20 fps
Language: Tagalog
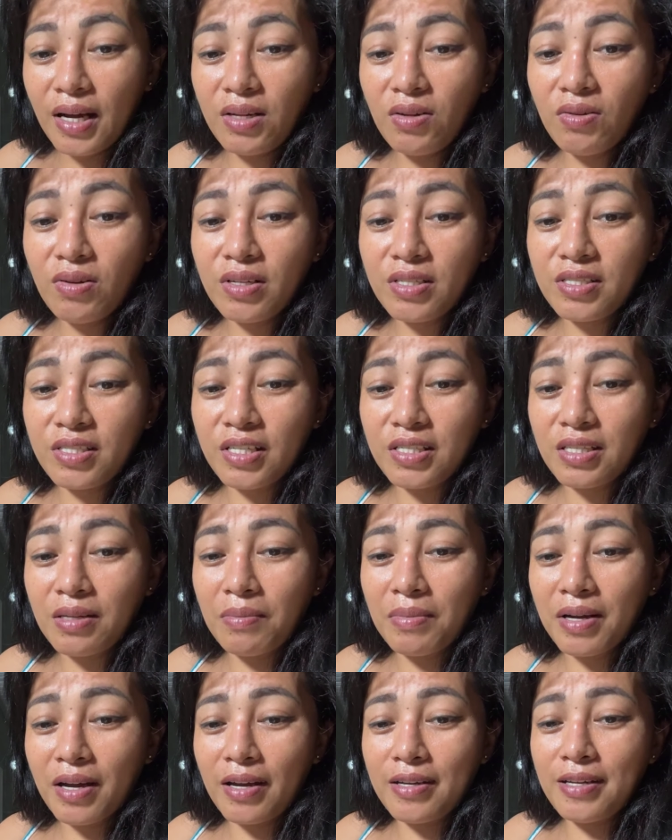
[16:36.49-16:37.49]
Ngayon,
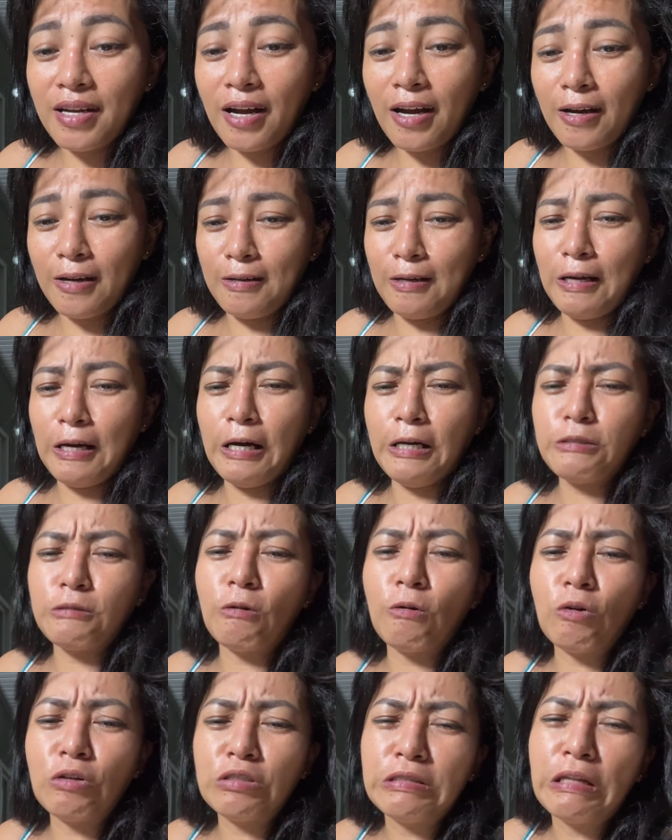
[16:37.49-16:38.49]
mistake naman kayaan. Ah,
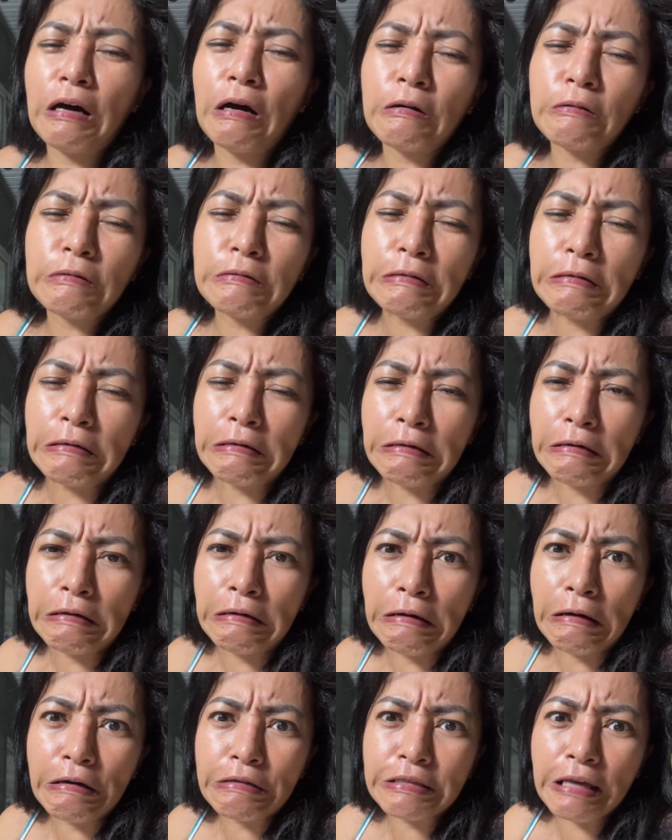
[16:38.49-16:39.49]
tungod na ako.
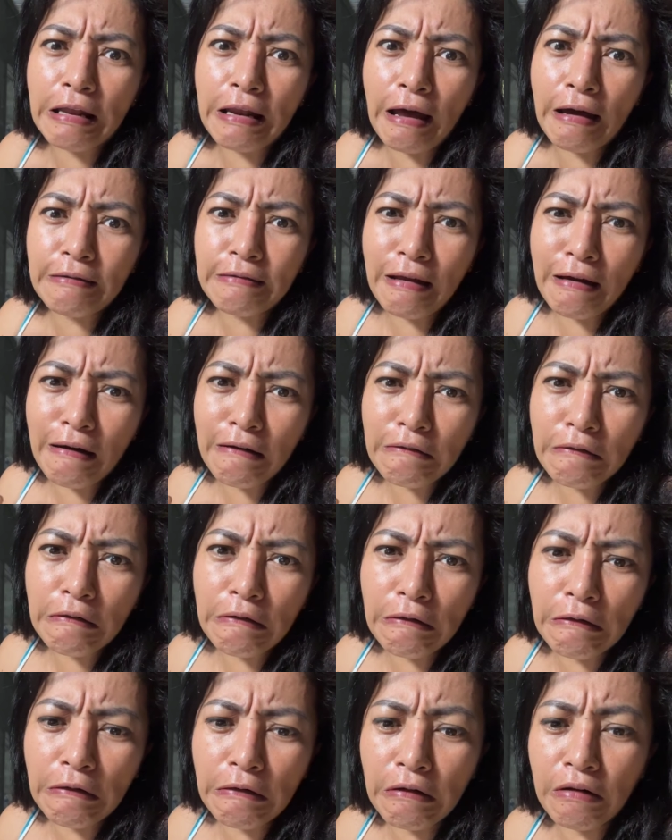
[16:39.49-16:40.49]
Sala na
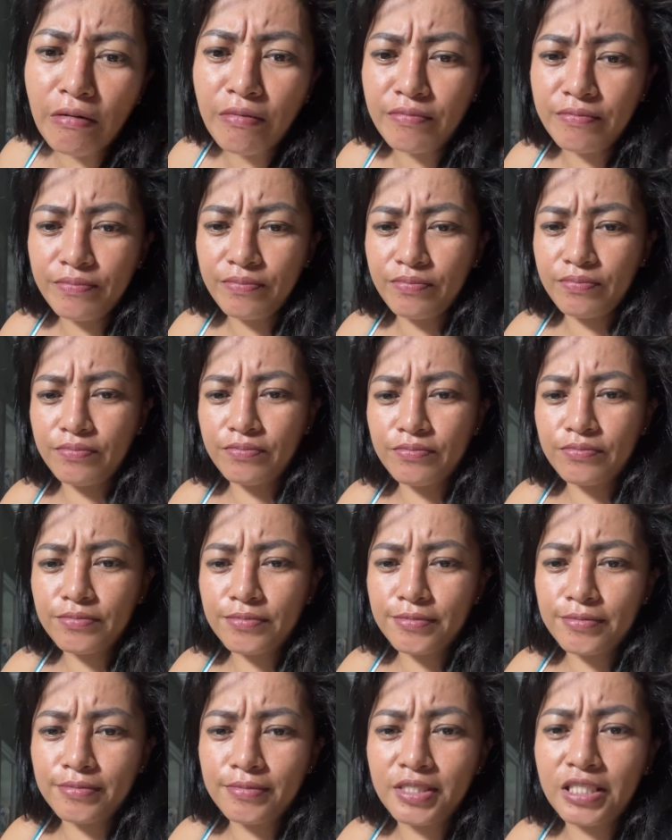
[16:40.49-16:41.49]
ako.
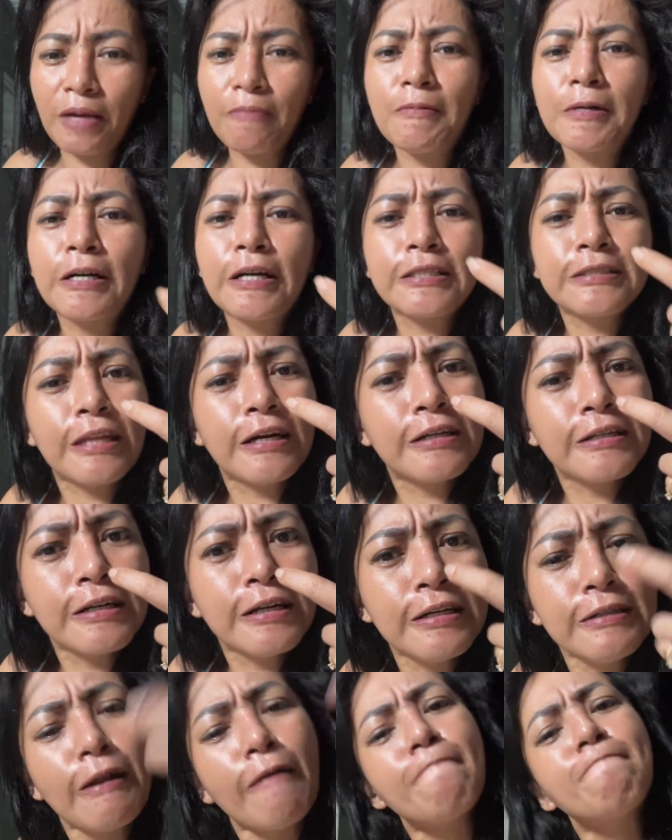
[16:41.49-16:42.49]
Hmm, sa
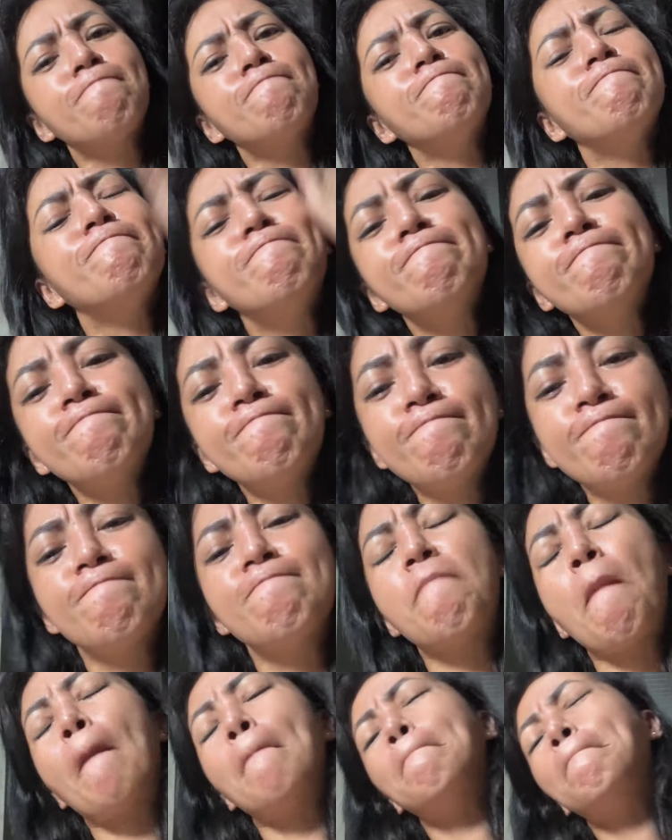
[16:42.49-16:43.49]
pagkatangan.
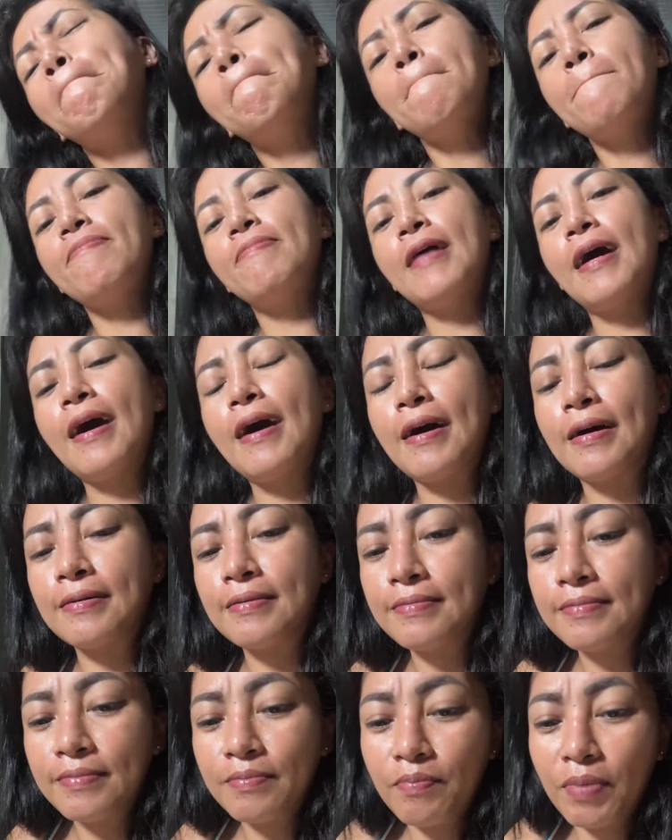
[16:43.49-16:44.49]
Hmm.
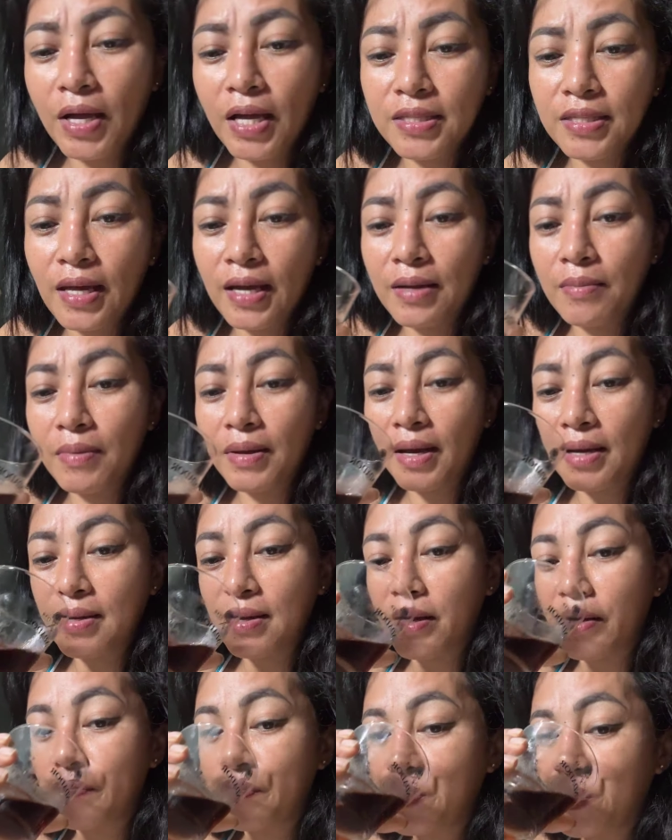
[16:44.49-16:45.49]
Na, pagkatangan ba
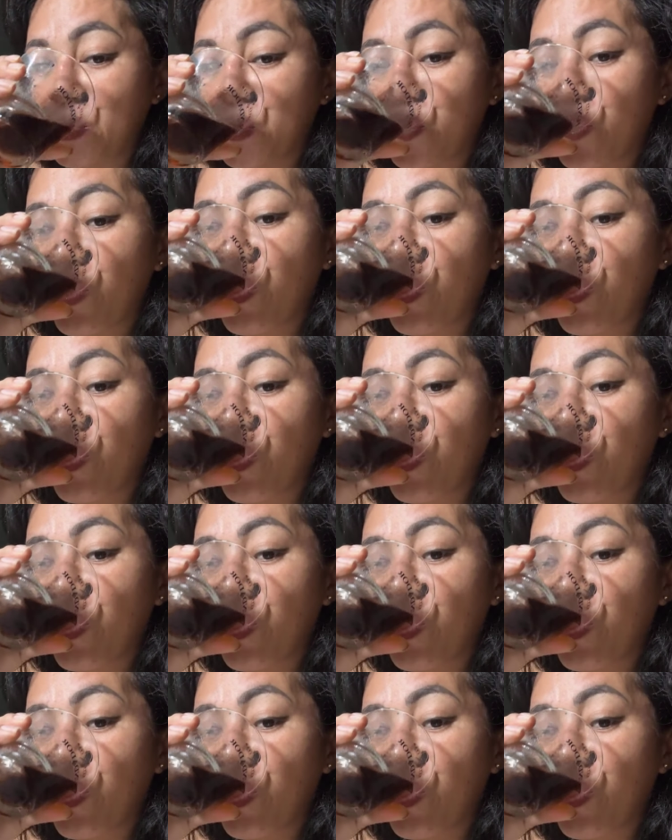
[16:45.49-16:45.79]
yan na?